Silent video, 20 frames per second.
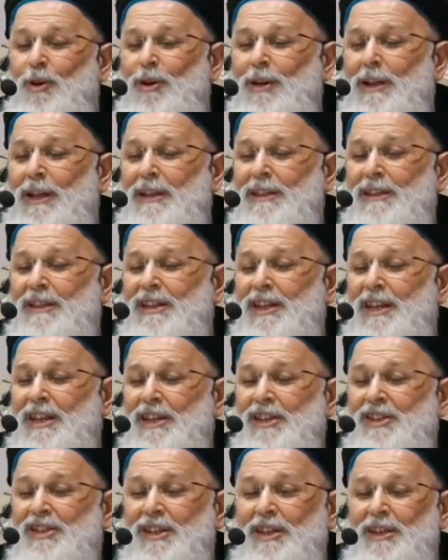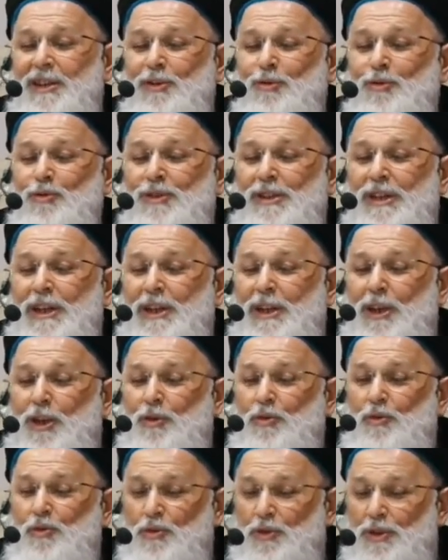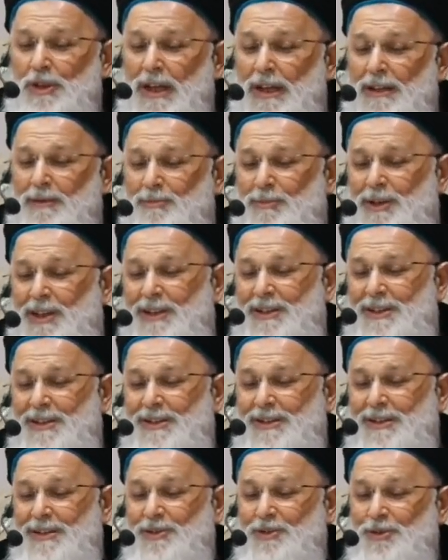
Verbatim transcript: olan derecenin üzerine yükseltmeyiniz.